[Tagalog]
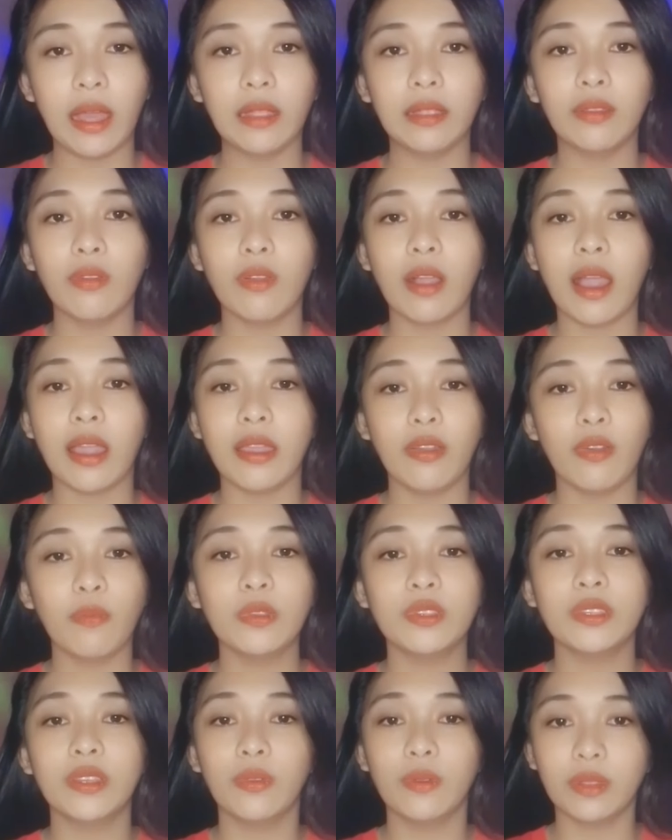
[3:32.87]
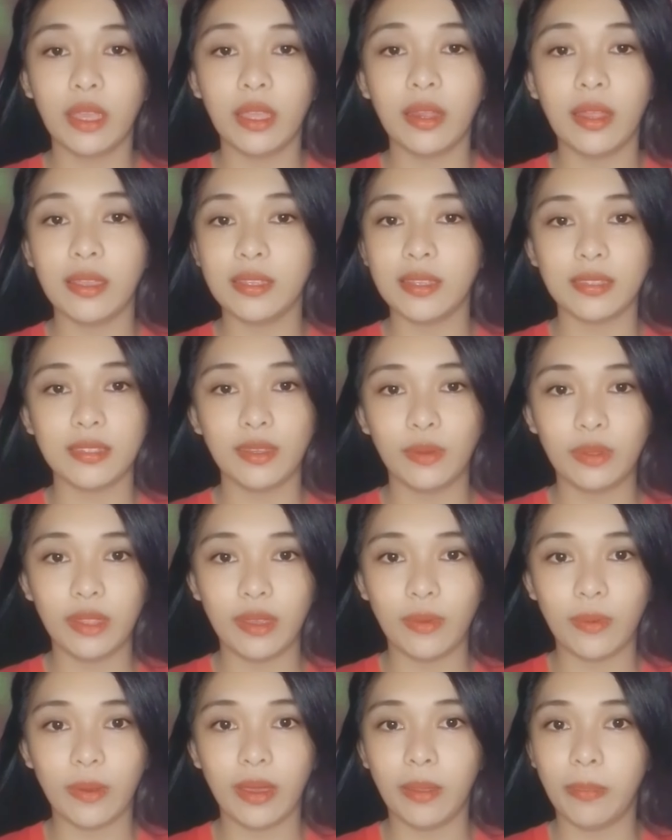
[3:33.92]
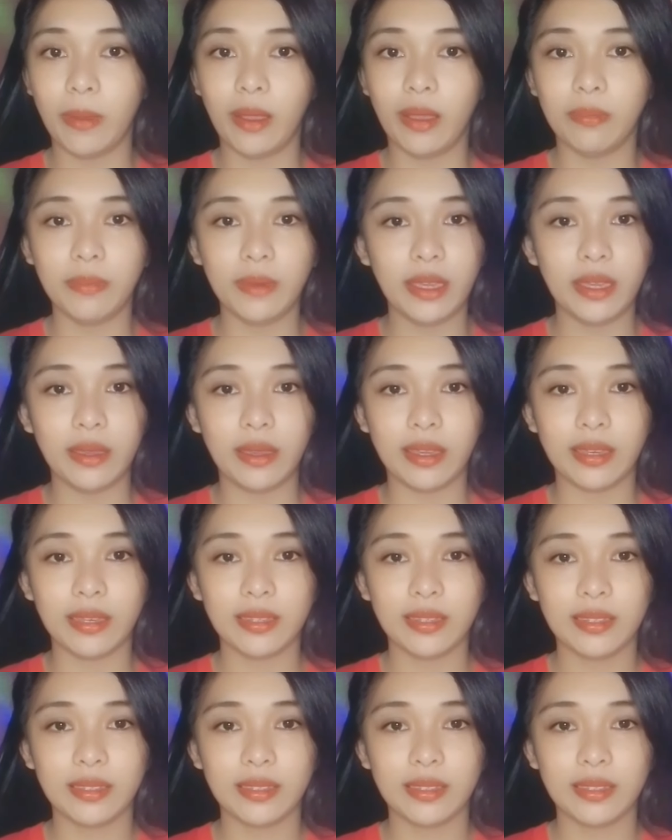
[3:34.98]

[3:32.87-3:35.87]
at kung kaya ko po sagutin, ay sasagutin ko yan mga B.